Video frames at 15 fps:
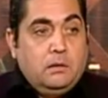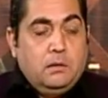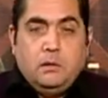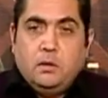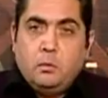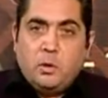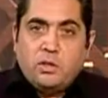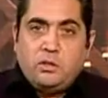
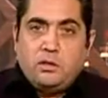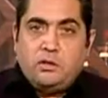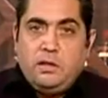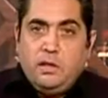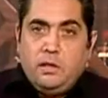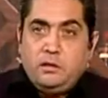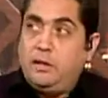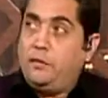المصل
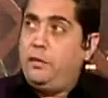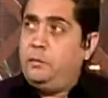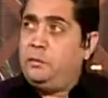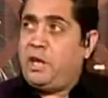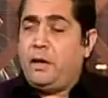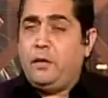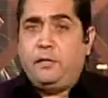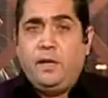طلع ده في
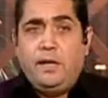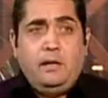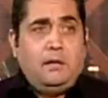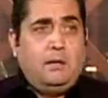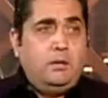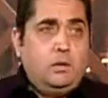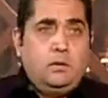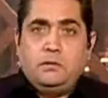مش عارف ايه
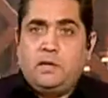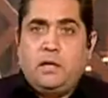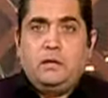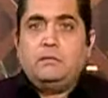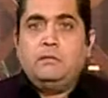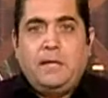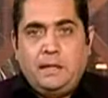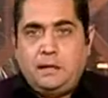اه مش عارف
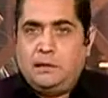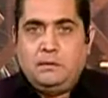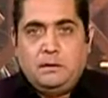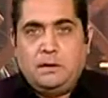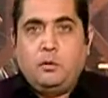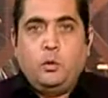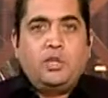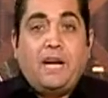ماشي
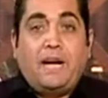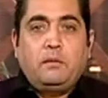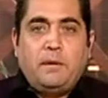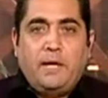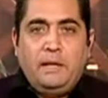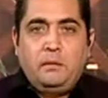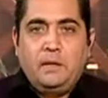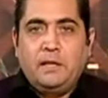آه. واشاعات
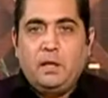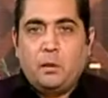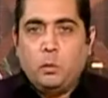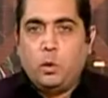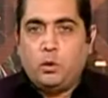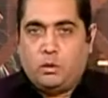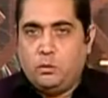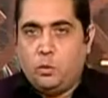بقى ايه من هنا
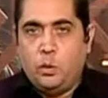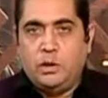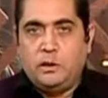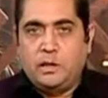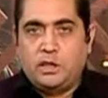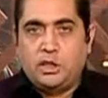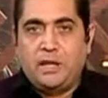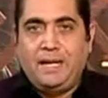لبكره كل
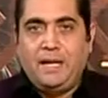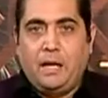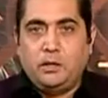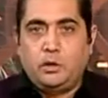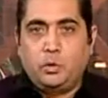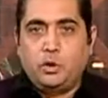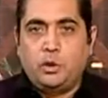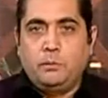الناس شغاله على
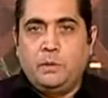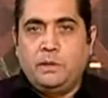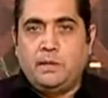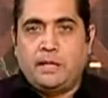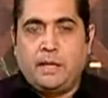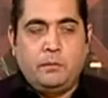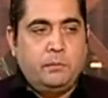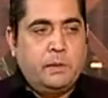السوشيال ميديا
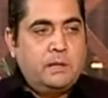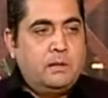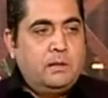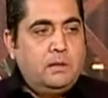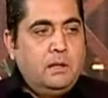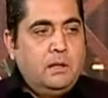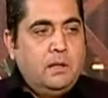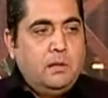كلام من ده
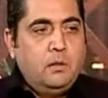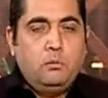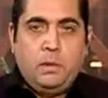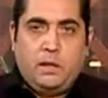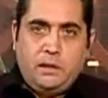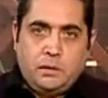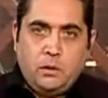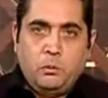
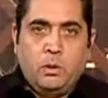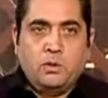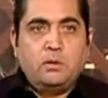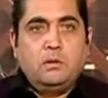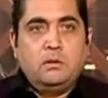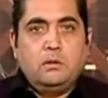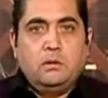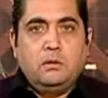بعيد عن المصل
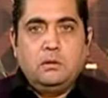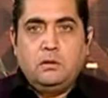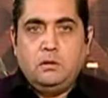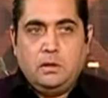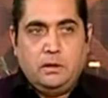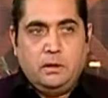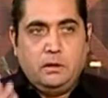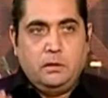
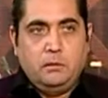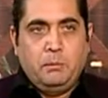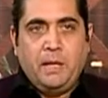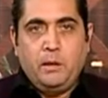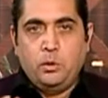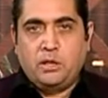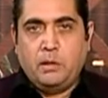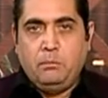ما
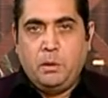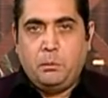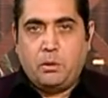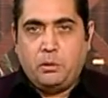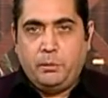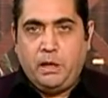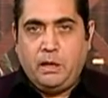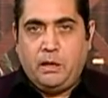يسمى
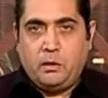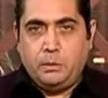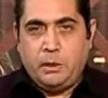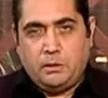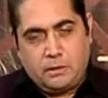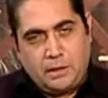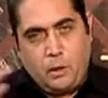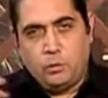بالربيع العربي
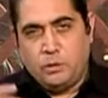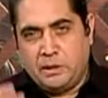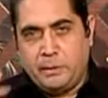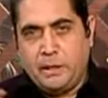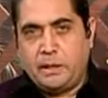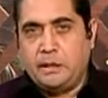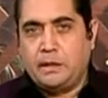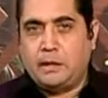رجعوا من
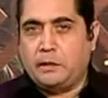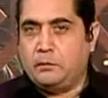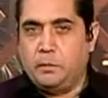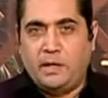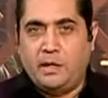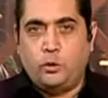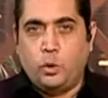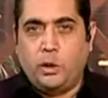زمان كده كانت
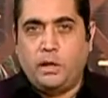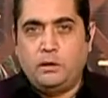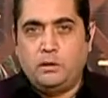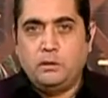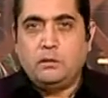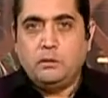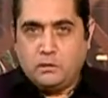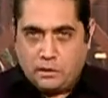بدايته ايه
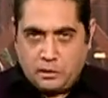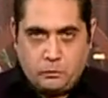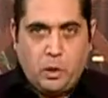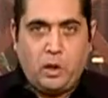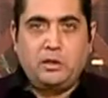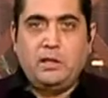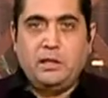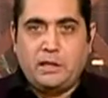كانت
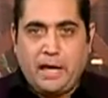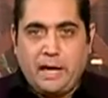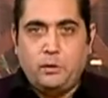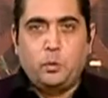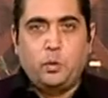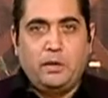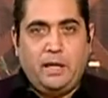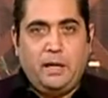بعض
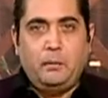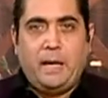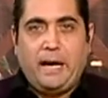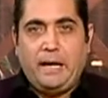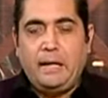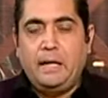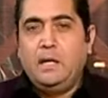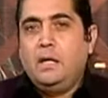الاشاعات واللعب على